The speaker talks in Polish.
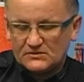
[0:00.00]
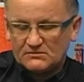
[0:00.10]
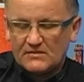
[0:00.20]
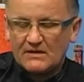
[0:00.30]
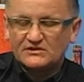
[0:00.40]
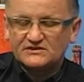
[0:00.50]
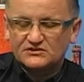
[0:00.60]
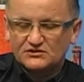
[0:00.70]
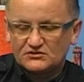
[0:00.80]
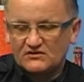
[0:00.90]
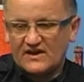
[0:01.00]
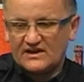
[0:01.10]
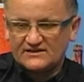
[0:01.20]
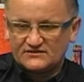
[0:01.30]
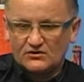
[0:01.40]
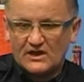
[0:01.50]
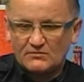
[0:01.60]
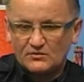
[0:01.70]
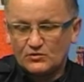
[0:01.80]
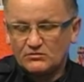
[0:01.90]
mamy skrzyżowania z
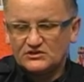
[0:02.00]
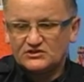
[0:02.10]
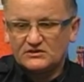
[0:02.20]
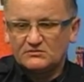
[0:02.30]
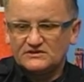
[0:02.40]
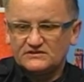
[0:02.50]
drogami publicznymi,